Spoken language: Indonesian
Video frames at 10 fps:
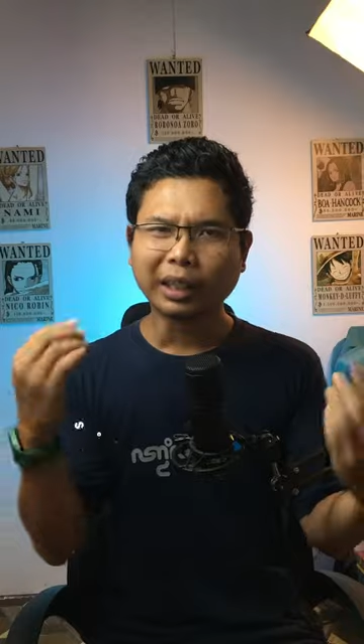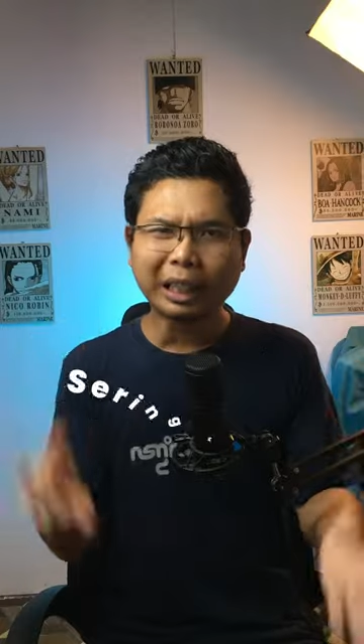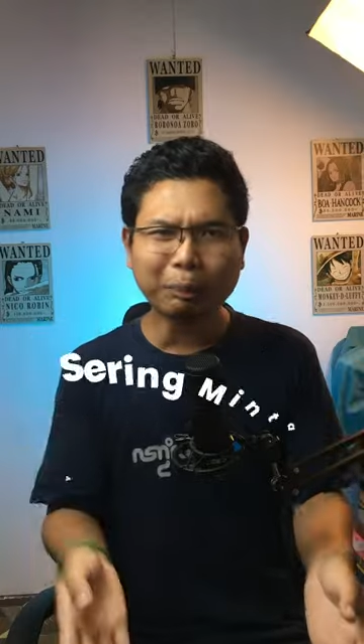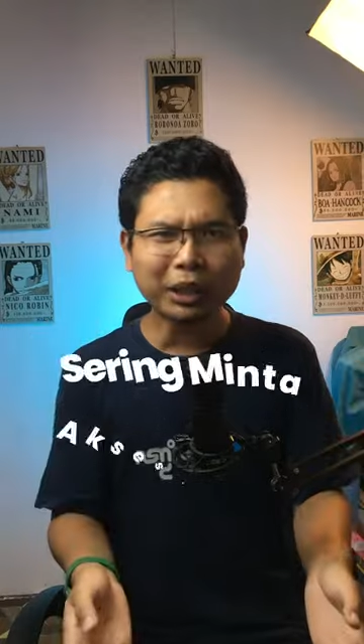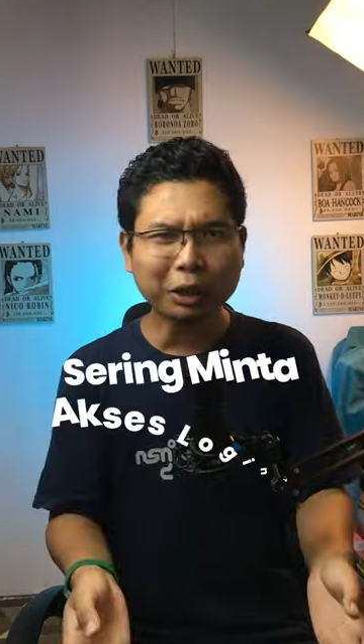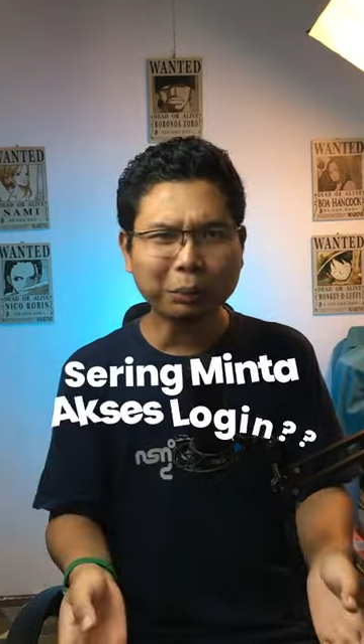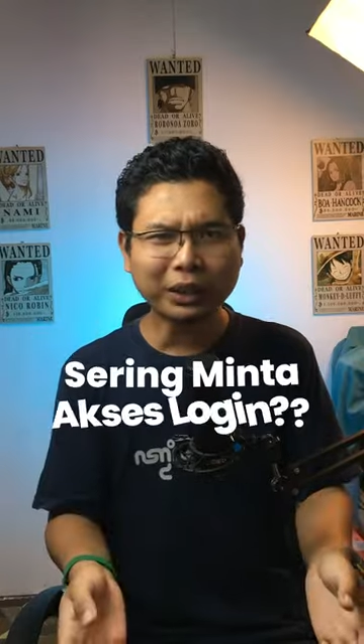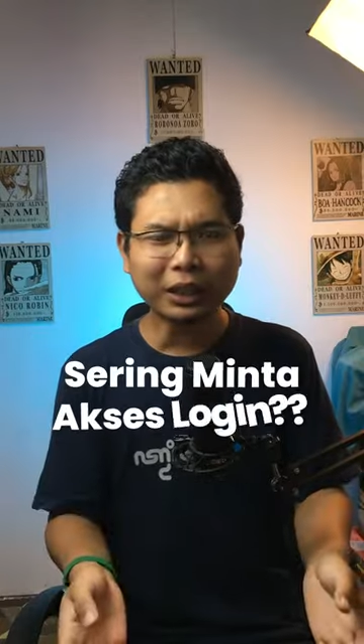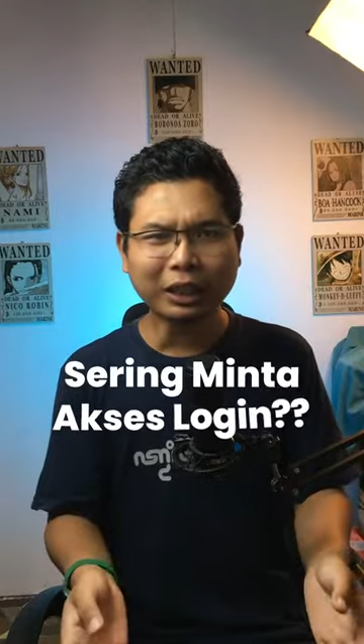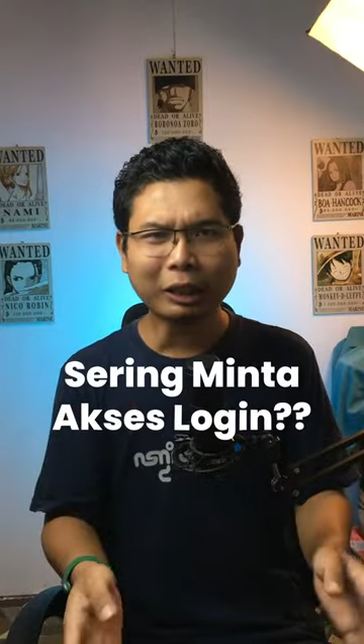Kenapa kalau
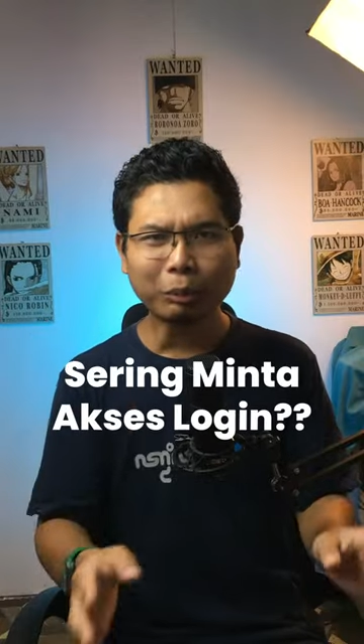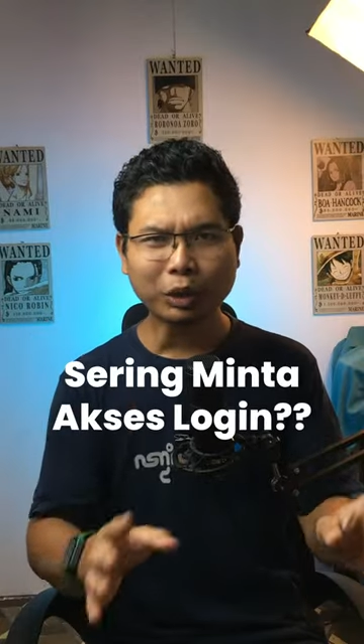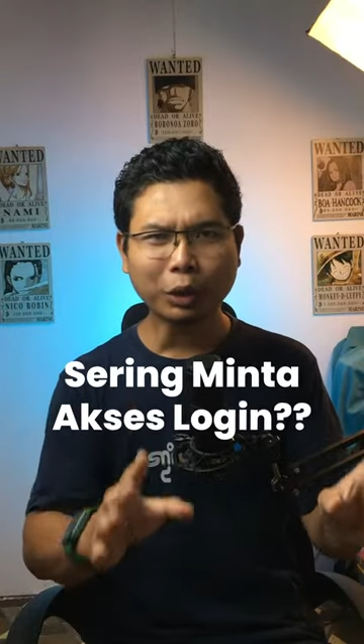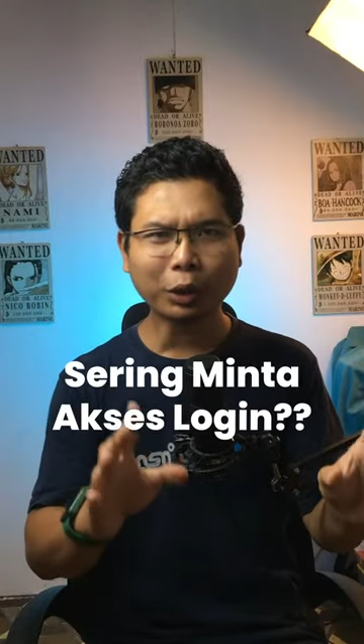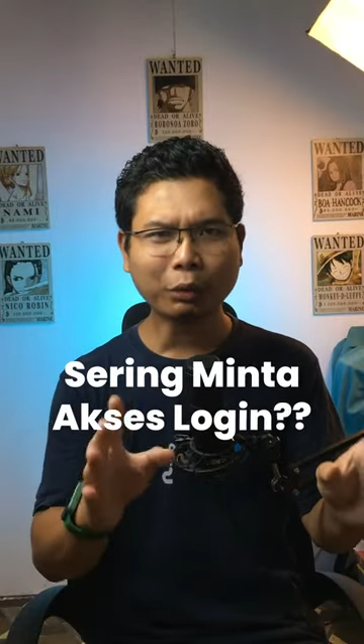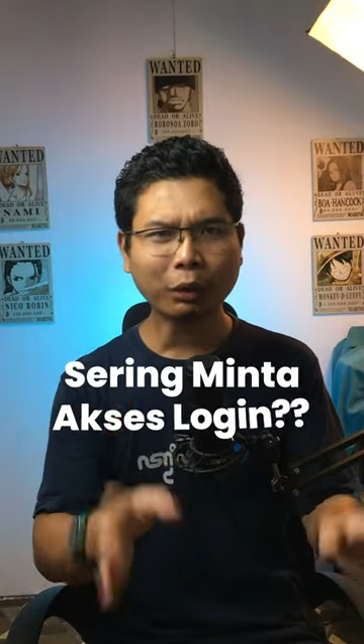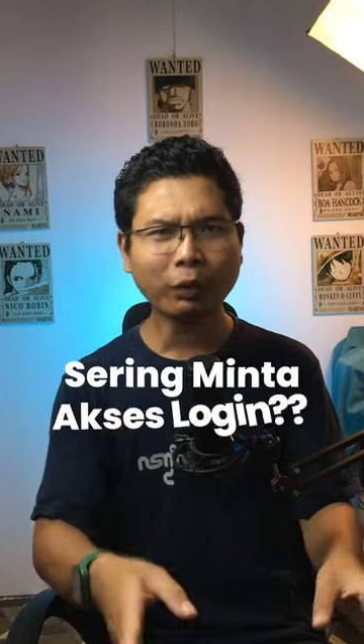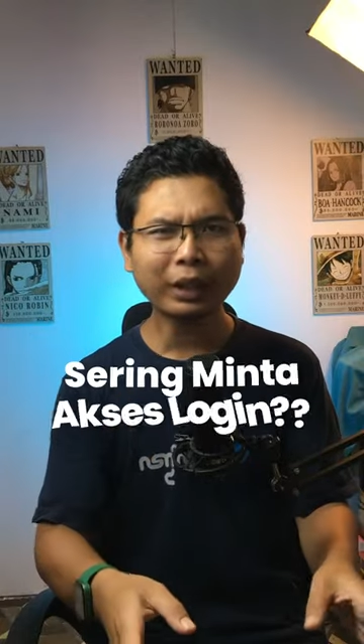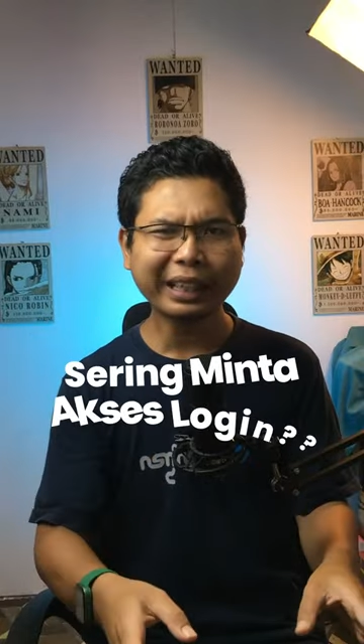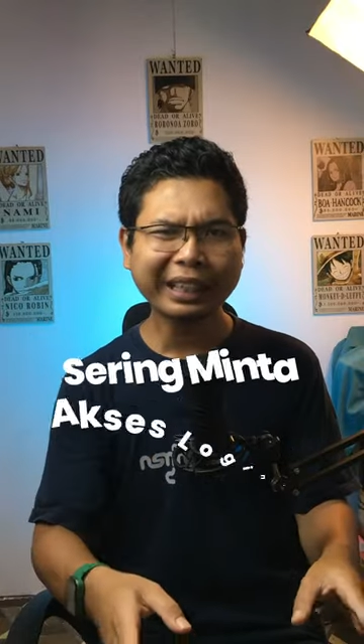misalkan abis login
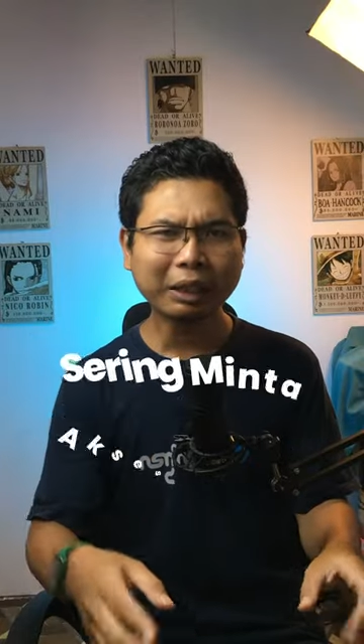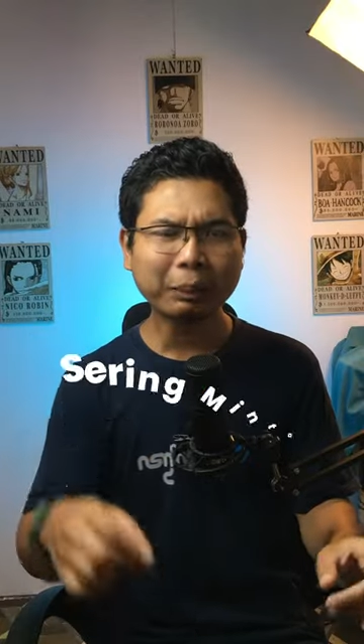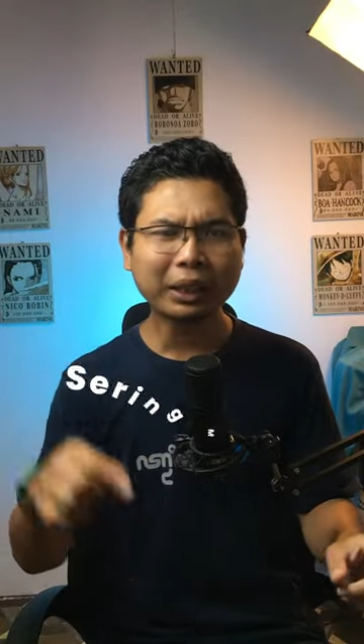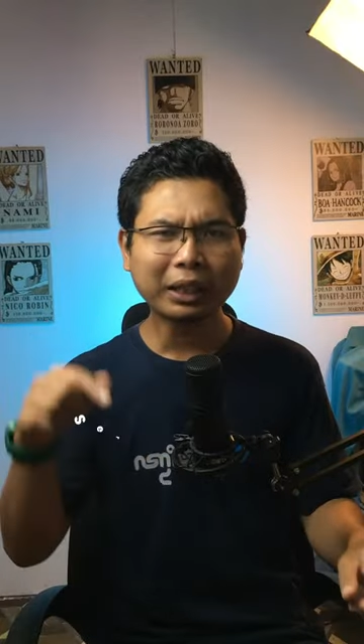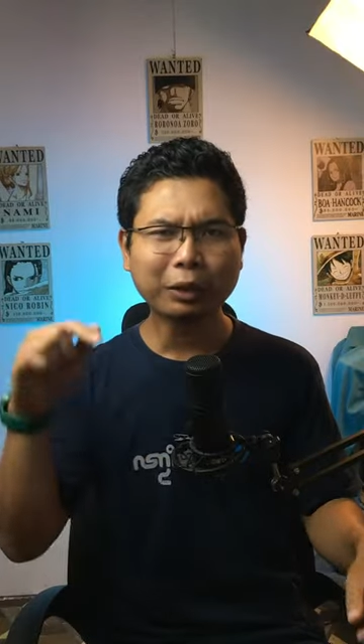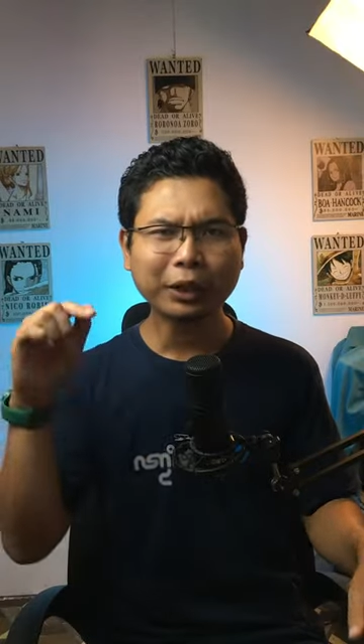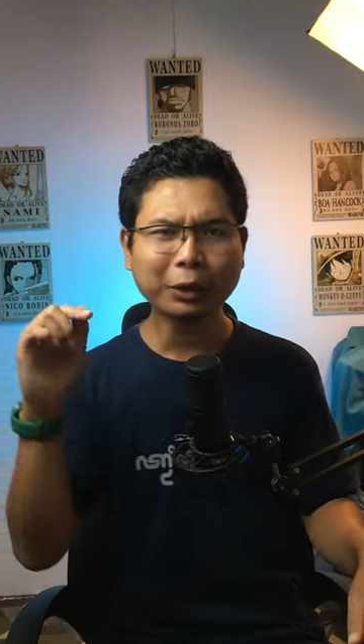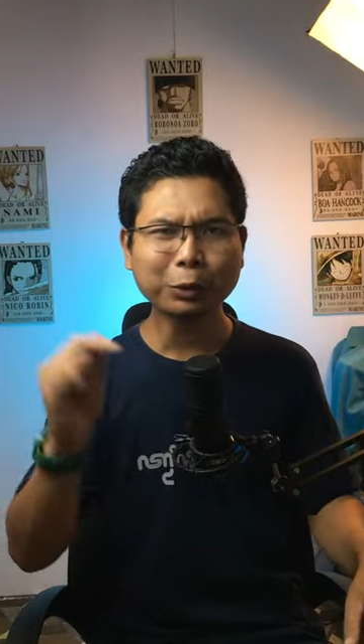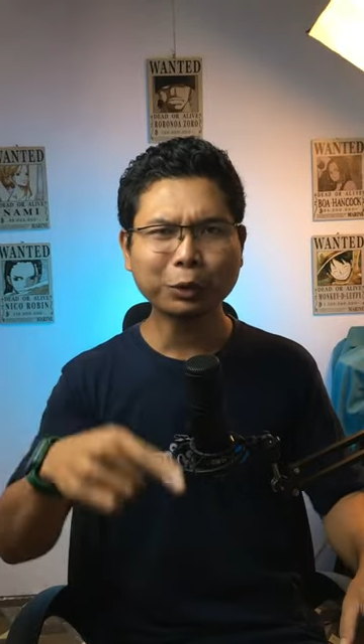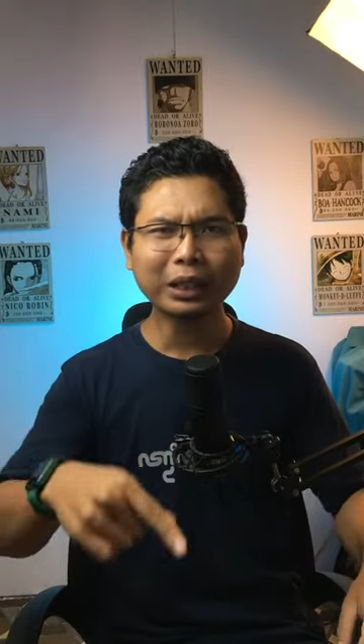wifi, eh minta
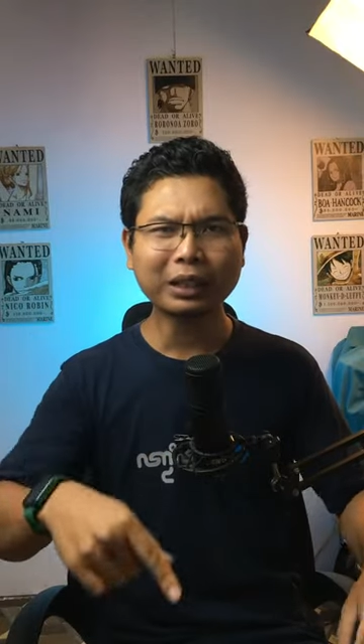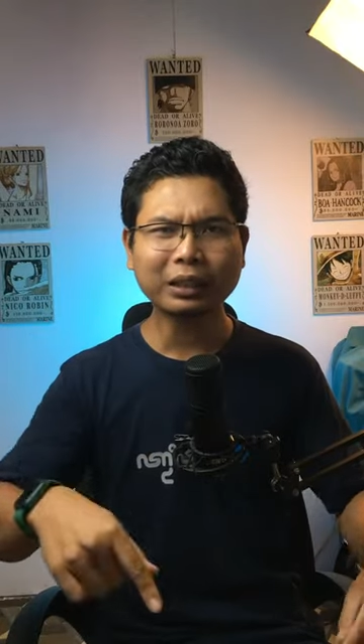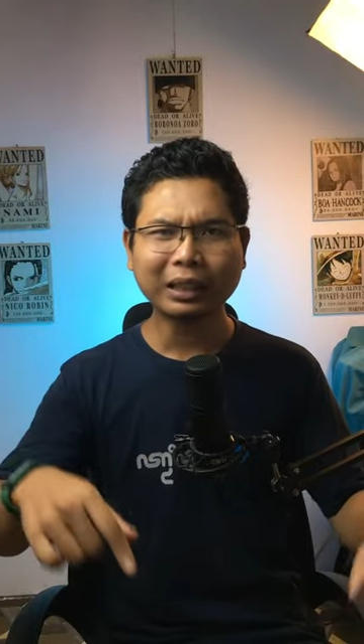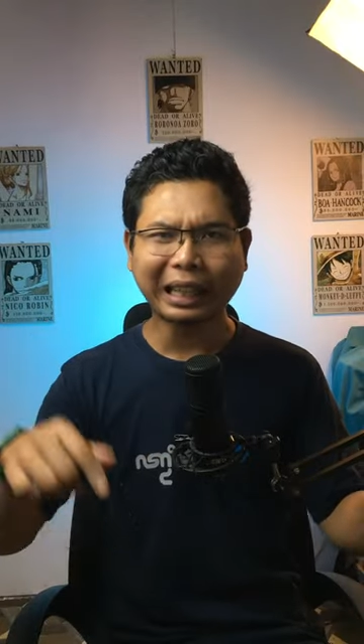login ulang?